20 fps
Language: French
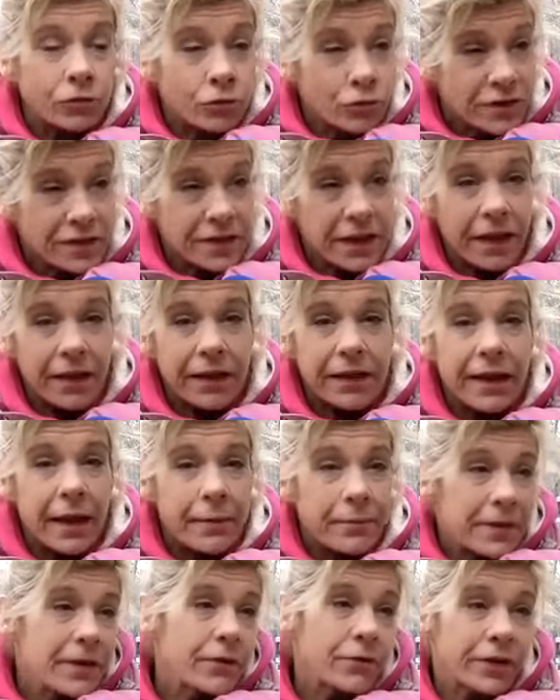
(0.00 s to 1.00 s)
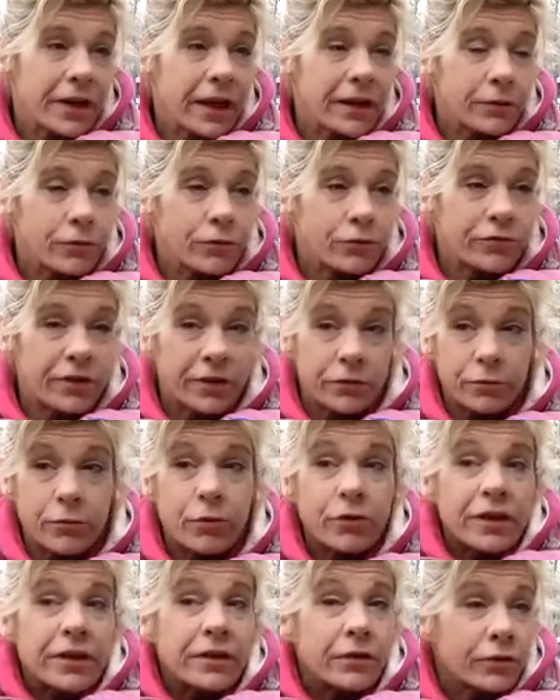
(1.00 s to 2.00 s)
tout ça et a mis en garde le
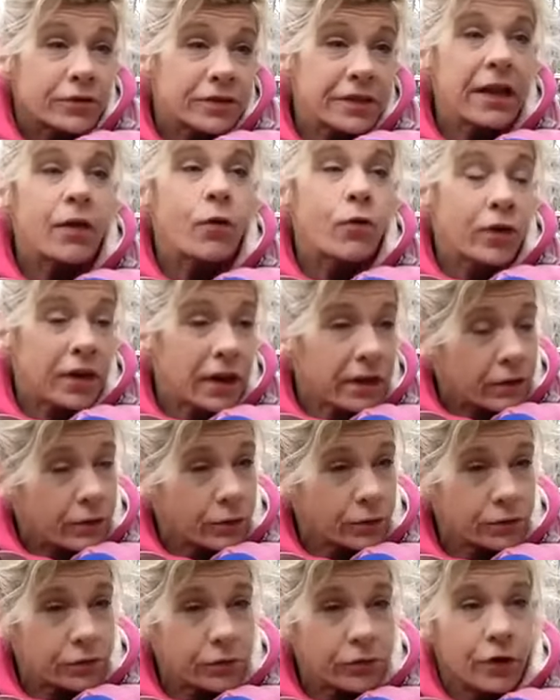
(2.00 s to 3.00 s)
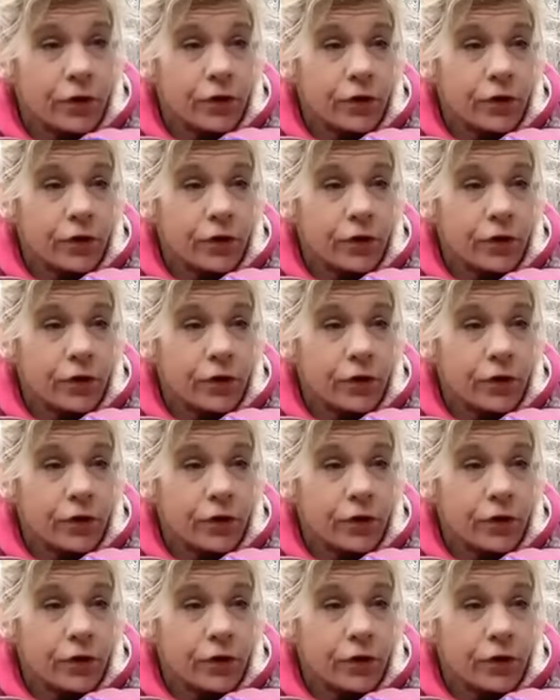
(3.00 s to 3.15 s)
gouvernement qui n'en tient aucun compte.